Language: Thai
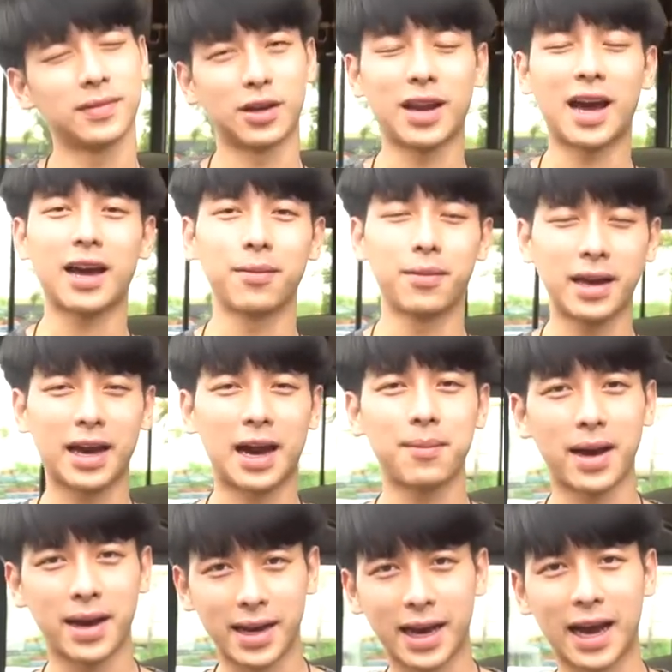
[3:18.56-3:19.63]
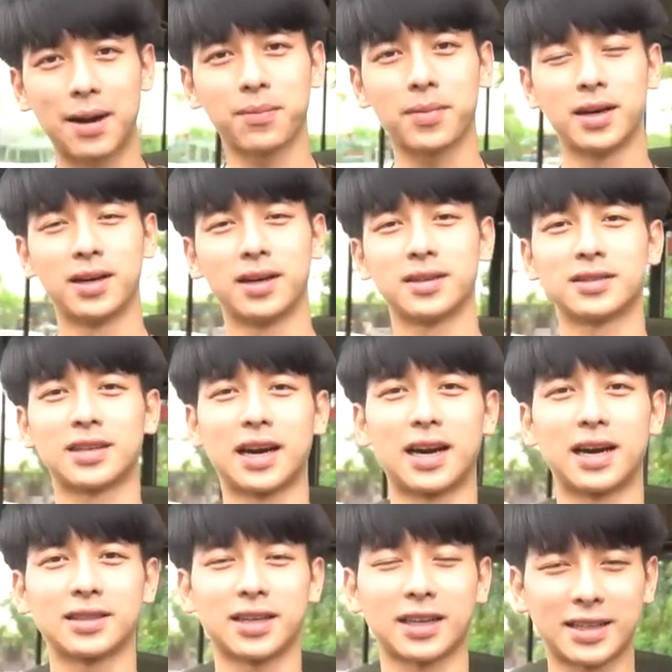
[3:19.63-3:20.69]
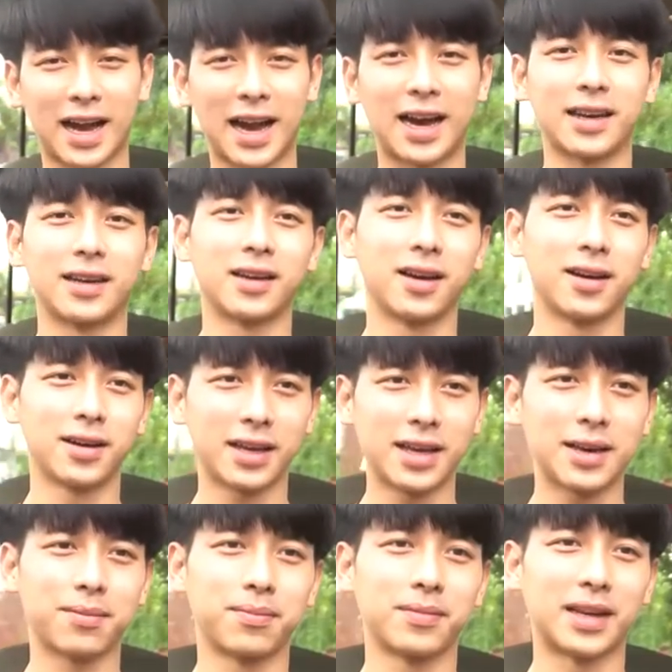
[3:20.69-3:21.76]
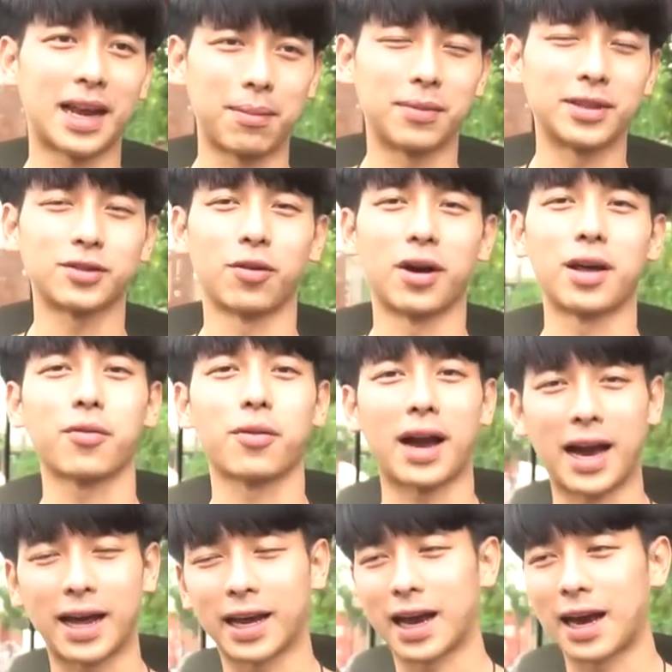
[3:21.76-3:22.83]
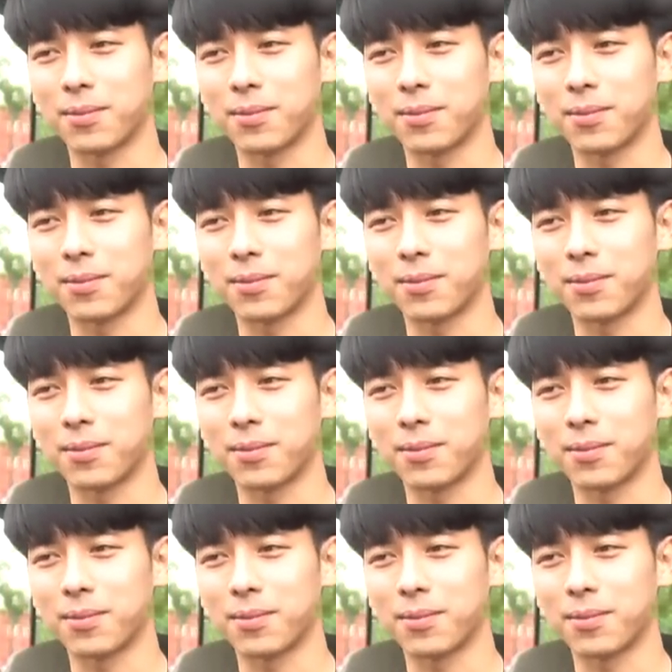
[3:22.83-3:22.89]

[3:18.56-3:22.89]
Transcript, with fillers: เดี๋ยวทาง MA c a r m a t เนี่ยครับจะจัดการรีบนำมาส่งให้ลูกค้านะค